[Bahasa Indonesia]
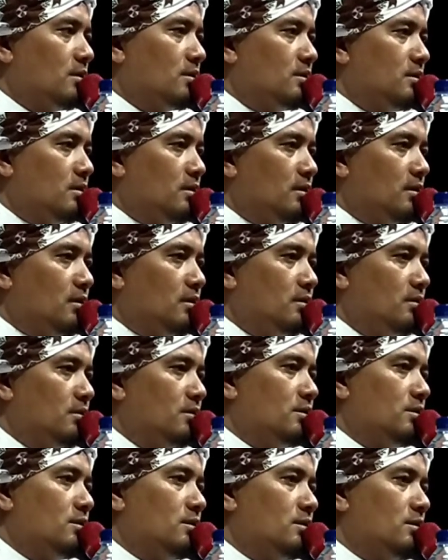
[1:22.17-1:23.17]

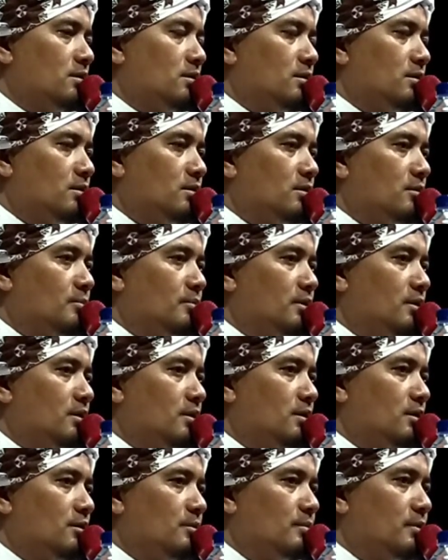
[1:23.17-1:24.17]
kiai
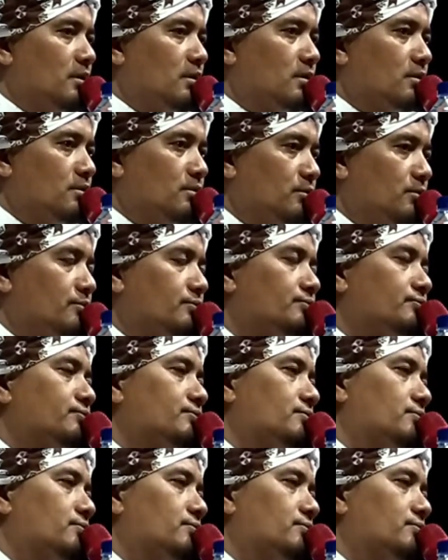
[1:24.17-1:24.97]
khubairi ma'ruf